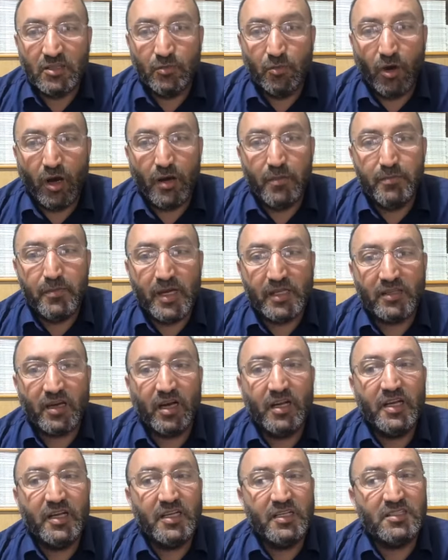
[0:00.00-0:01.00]
Muhammed
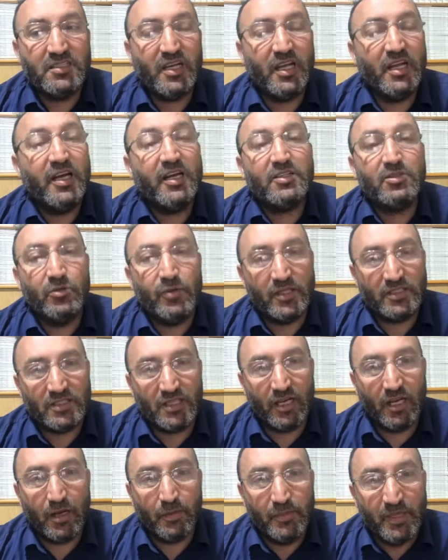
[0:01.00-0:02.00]
aleyhissalatu
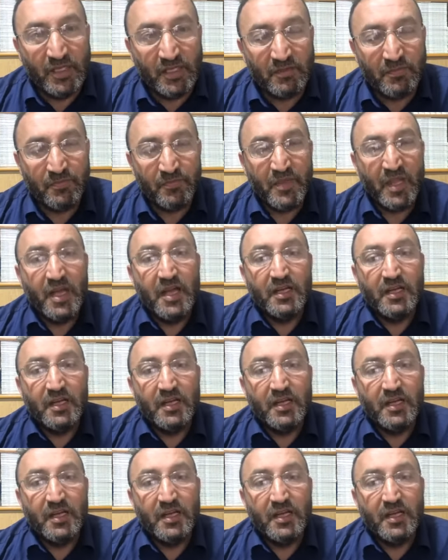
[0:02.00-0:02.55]
vesselamın